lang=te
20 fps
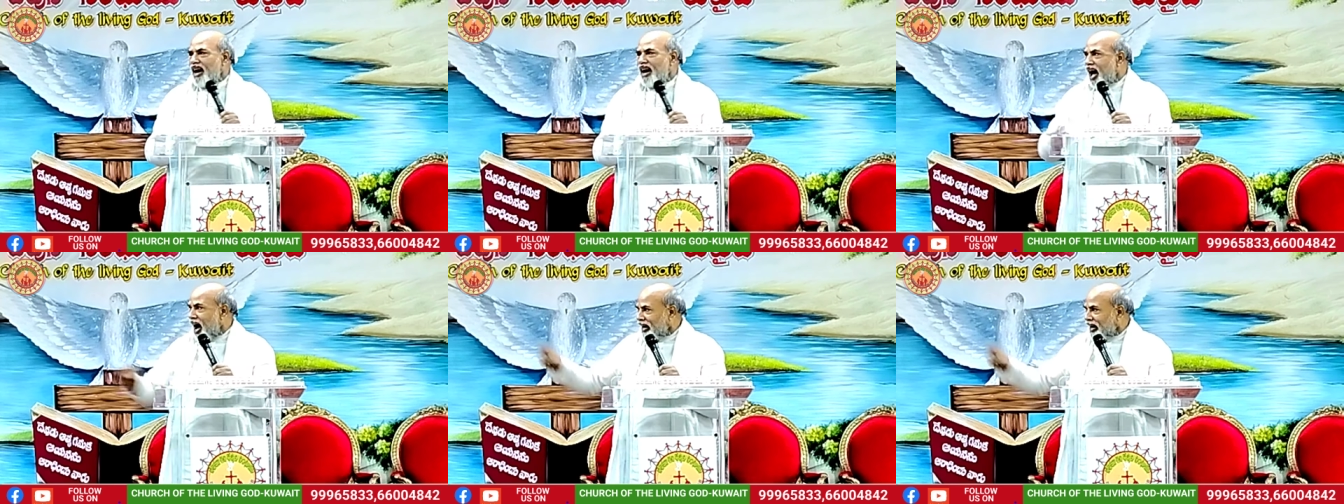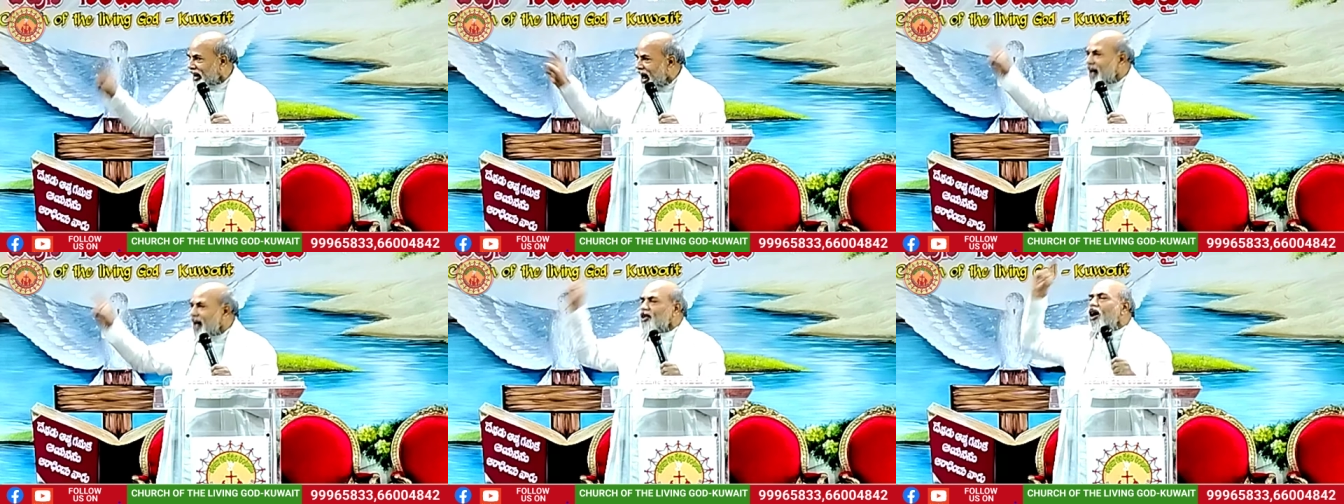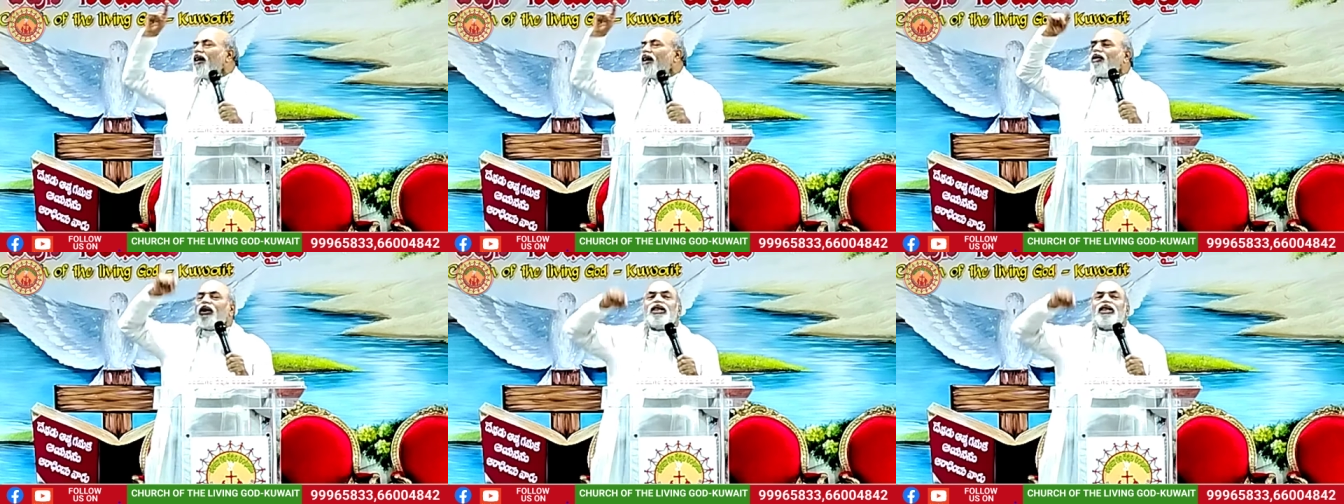
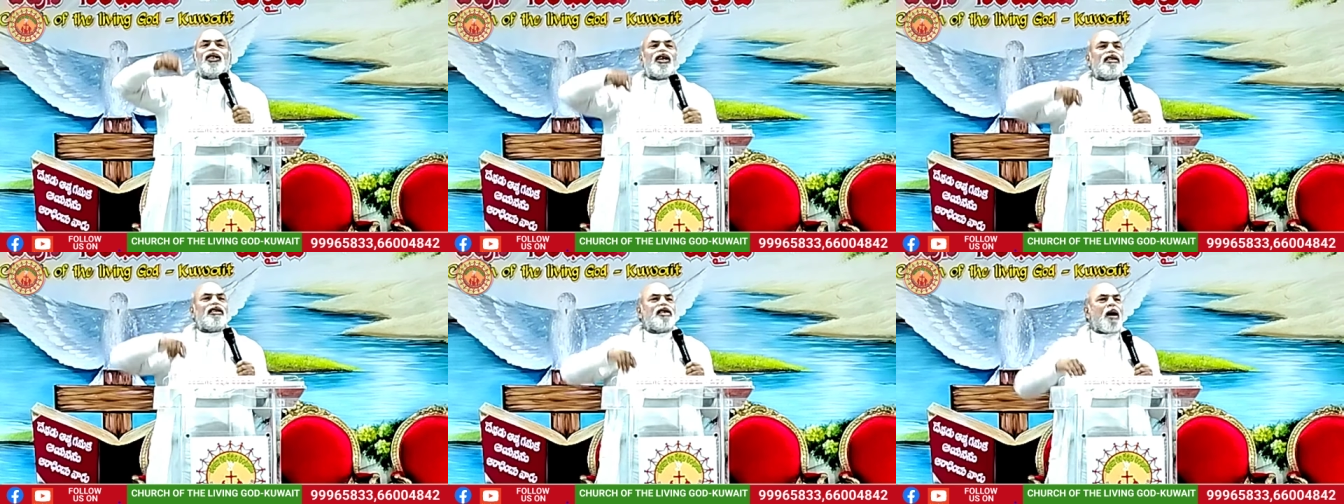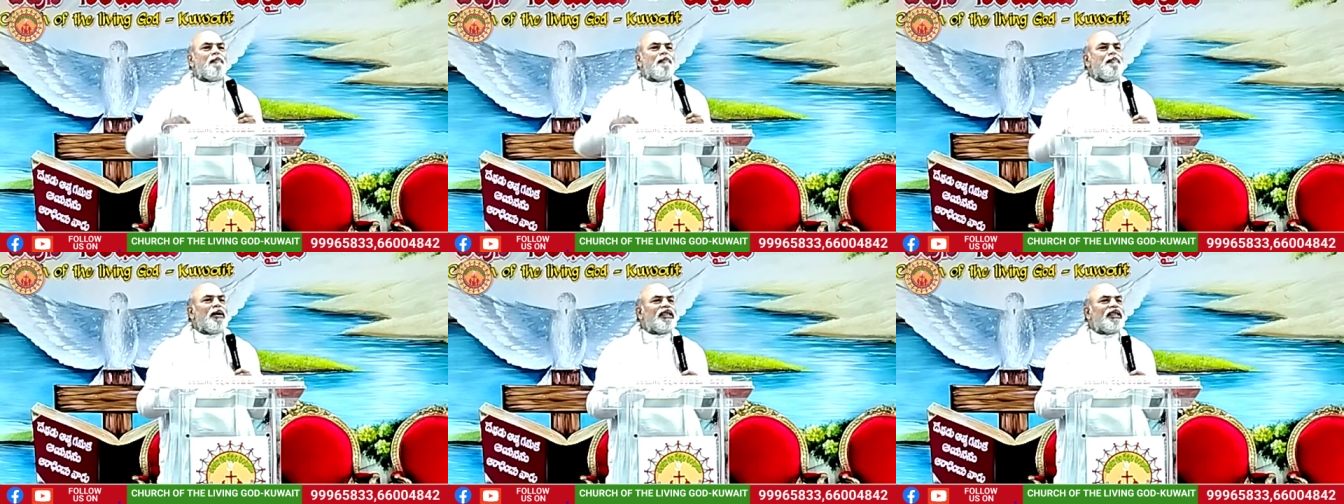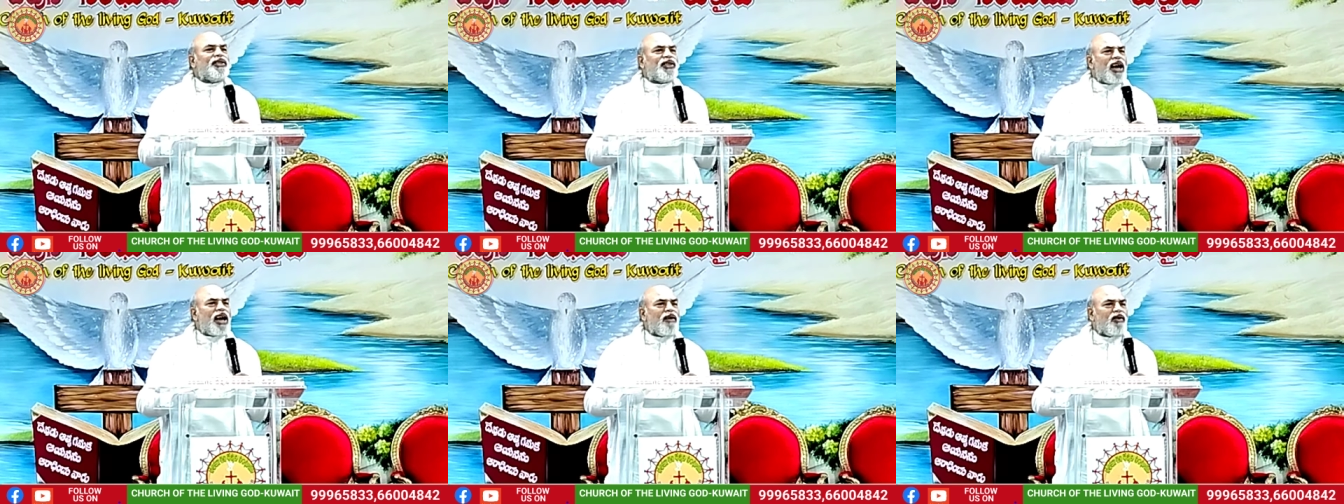నాకేదో కొంచెం డబ్బు
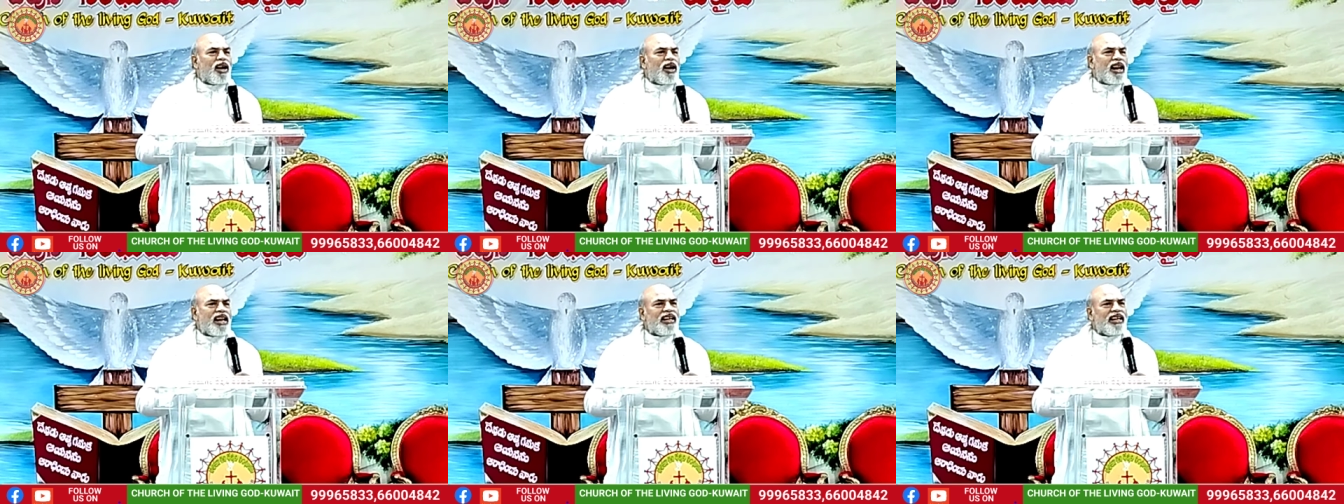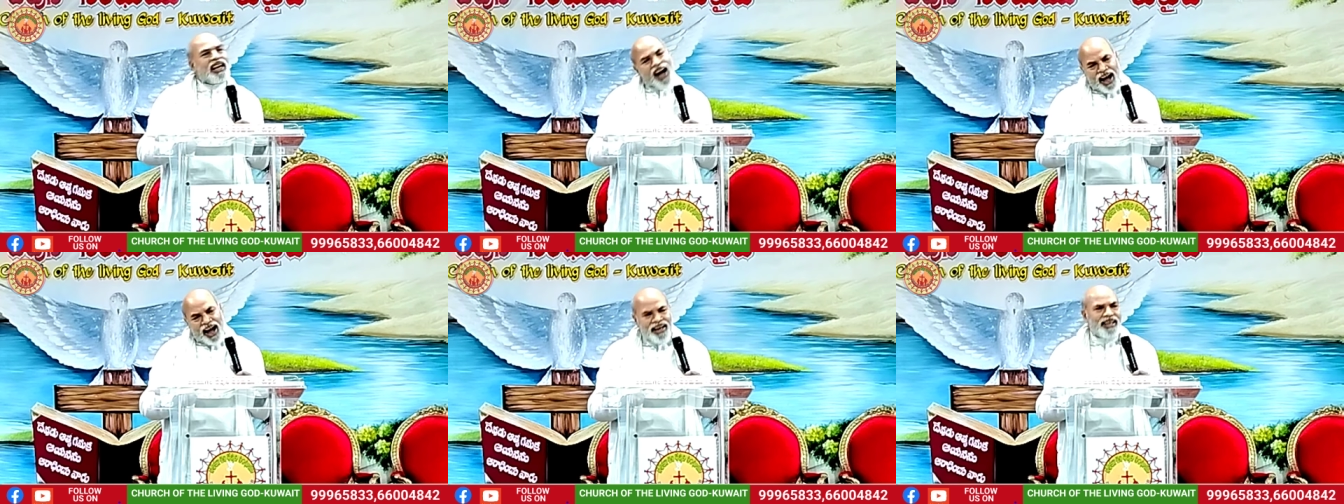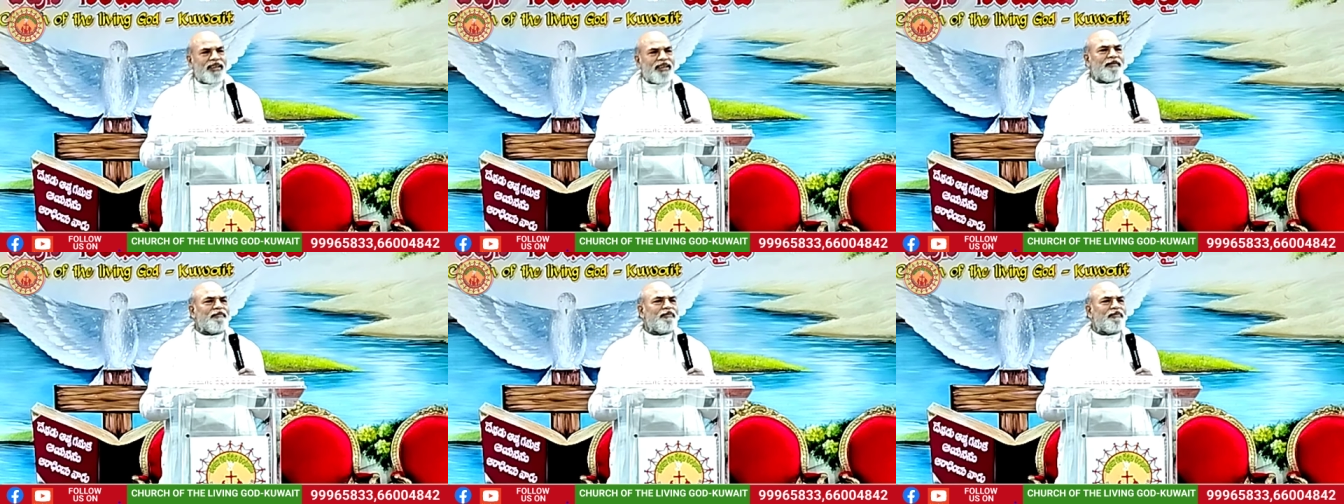ఇచ్చేవాడని కానీ